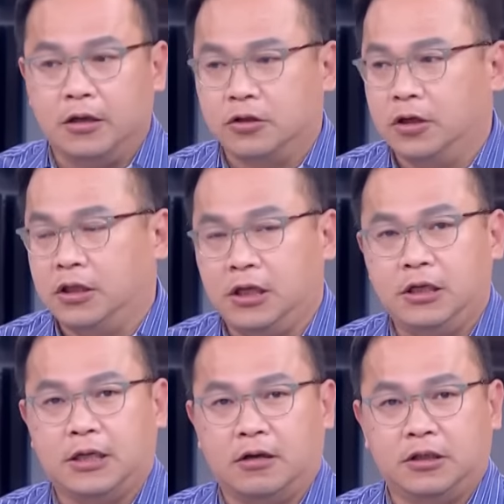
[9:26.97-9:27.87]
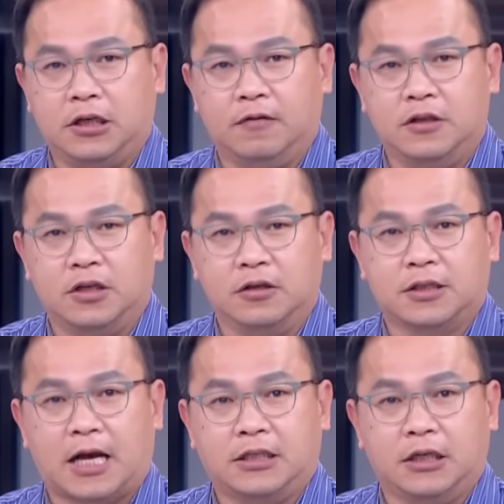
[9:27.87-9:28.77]
所以提早七分钟
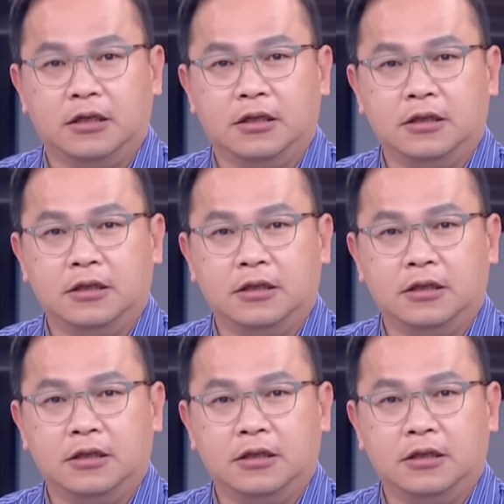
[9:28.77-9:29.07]
杀青，